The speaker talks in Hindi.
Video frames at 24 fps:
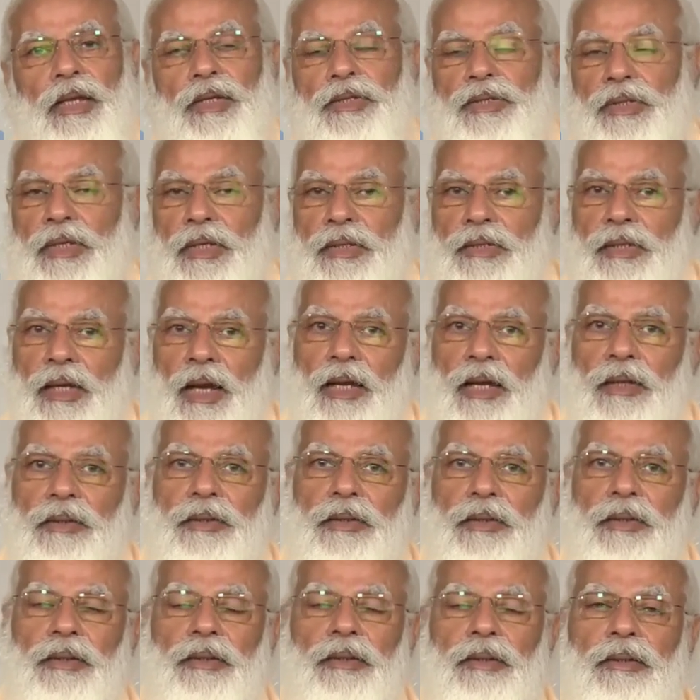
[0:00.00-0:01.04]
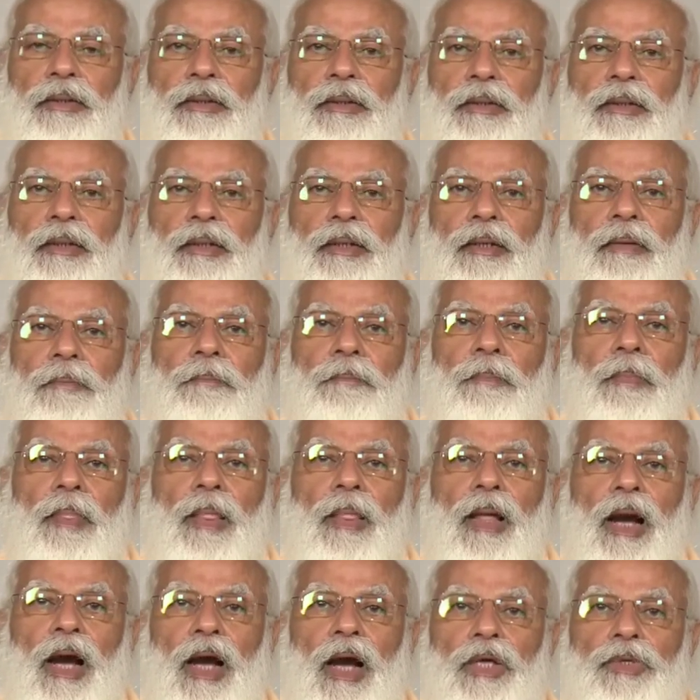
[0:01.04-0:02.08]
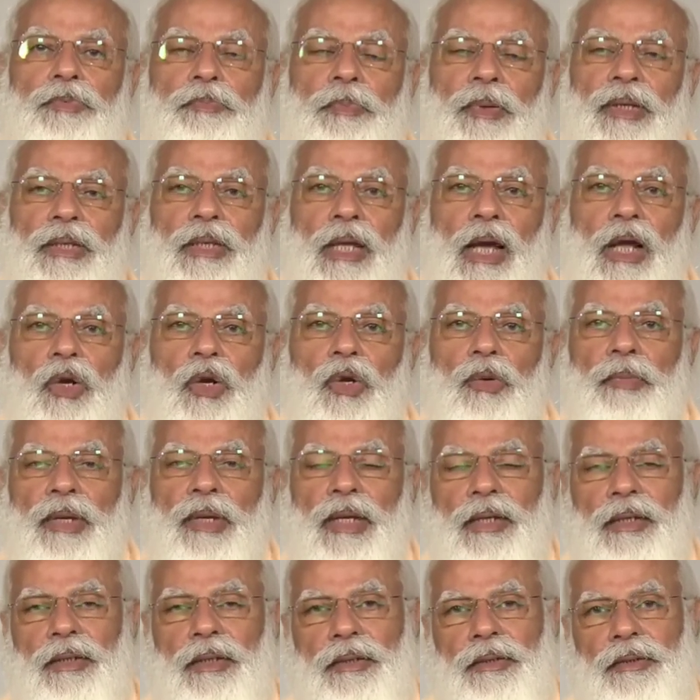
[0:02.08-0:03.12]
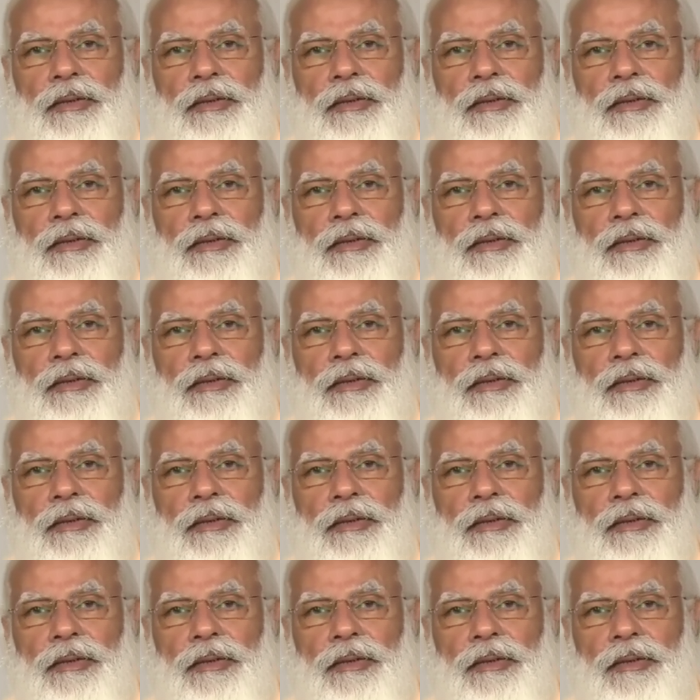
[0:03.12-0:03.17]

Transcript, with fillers: इसके साथ ही अस्पतालों में